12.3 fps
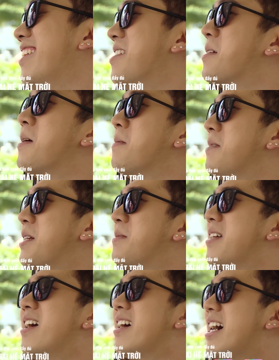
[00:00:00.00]
Lương cũng không
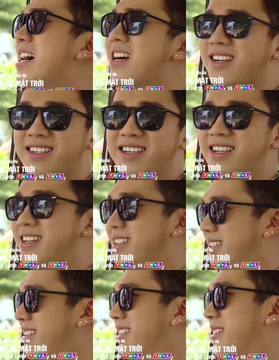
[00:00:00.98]
nhiều trơn á.
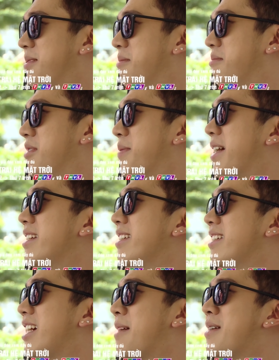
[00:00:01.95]
À, mười
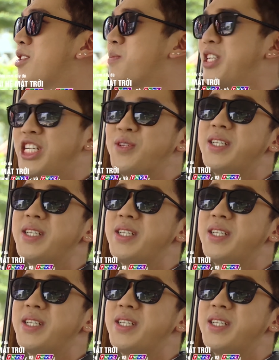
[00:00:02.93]
mấy hai ba chục triệu